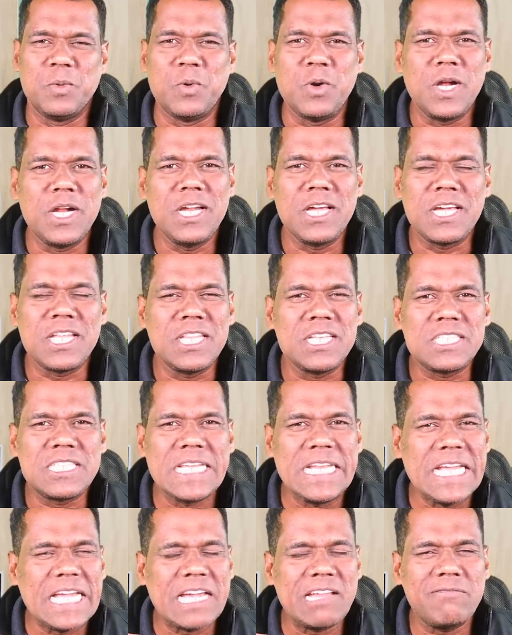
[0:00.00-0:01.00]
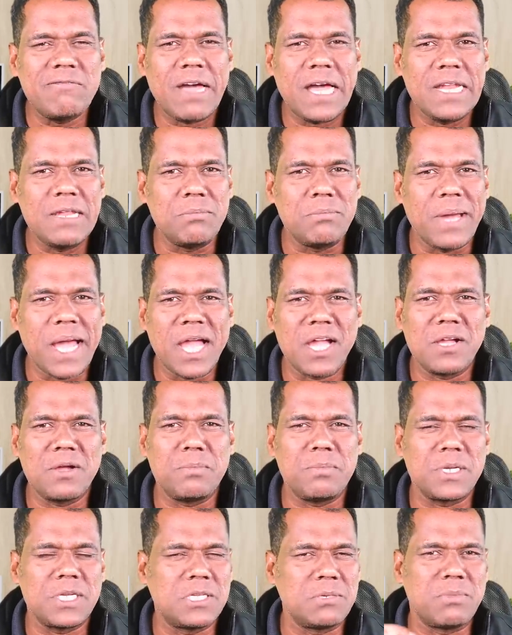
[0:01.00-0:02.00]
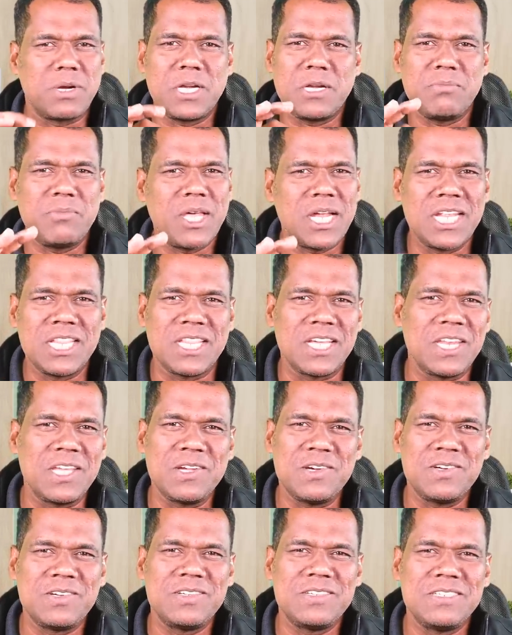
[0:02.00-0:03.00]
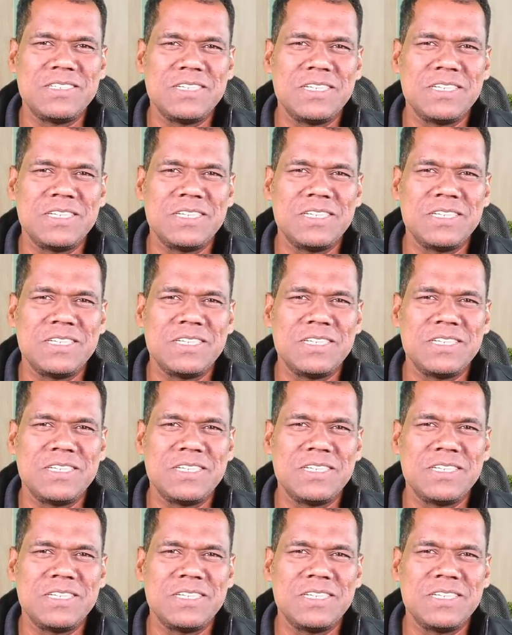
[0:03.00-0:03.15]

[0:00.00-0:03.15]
உங்களுக்கு இந்த சிலிக்கன் வேலி பேங்க் பற்றி மட்டும்தானே தெரியும்